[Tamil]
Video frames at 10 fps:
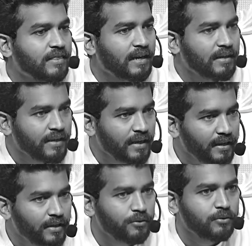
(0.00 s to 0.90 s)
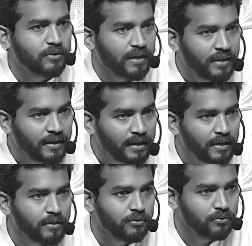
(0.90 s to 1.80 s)
தன்னை அறியணும் தன்னை
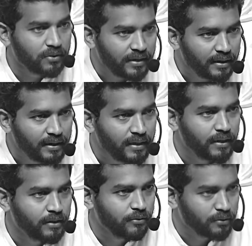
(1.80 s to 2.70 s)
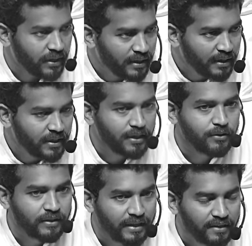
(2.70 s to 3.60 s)
அறியணும் தன்னை அறியணும் தன்னை
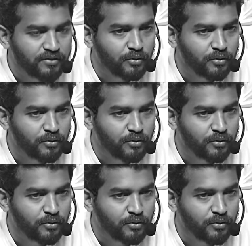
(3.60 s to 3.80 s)
அறியணும் ஏன்